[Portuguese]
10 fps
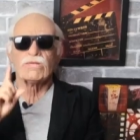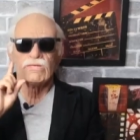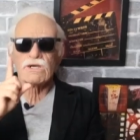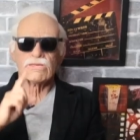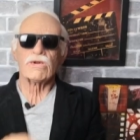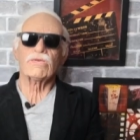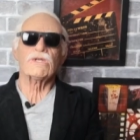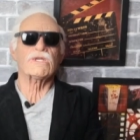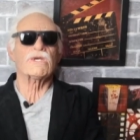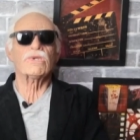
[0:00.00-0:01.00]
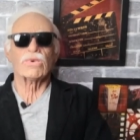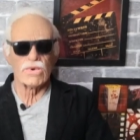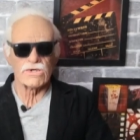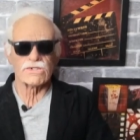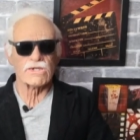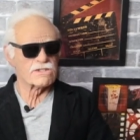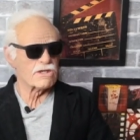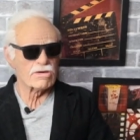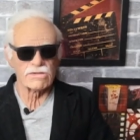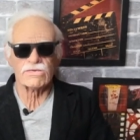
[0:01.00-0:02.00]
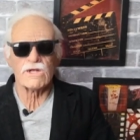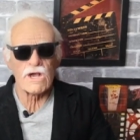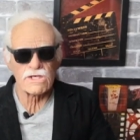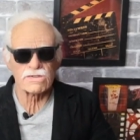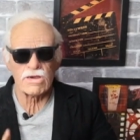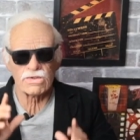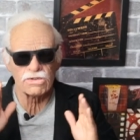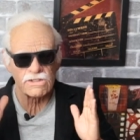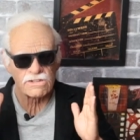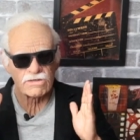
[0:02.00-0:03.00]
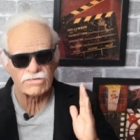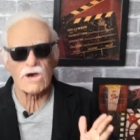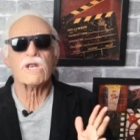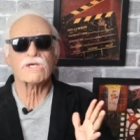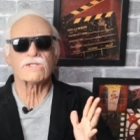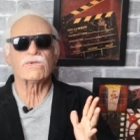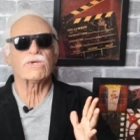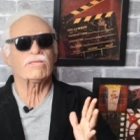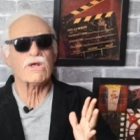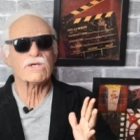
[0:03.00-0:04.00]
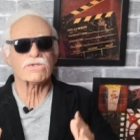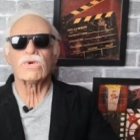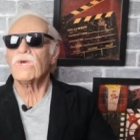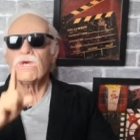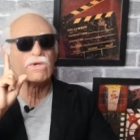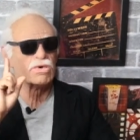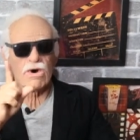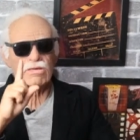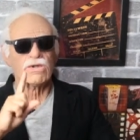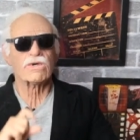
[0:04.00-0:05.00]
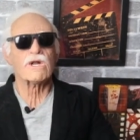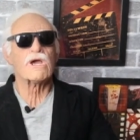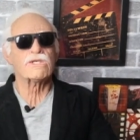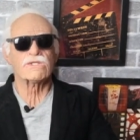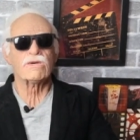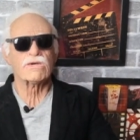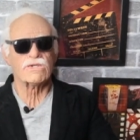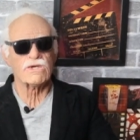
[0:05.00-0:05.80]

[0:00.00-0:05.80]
Mais para frente aqui no curso nós iremos ver a respeito dessa variação de preço e como lucrar em cima